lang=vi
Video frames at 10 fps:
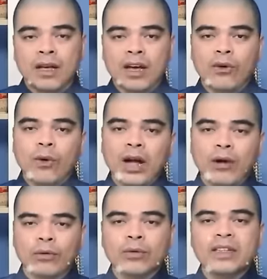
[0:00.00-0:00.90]
À, khoa
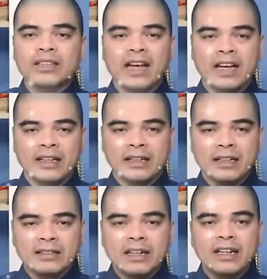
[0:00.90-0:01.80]
học cũng lý giải
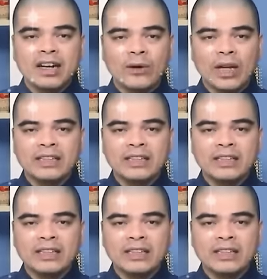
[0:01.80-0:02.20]
rơi là loại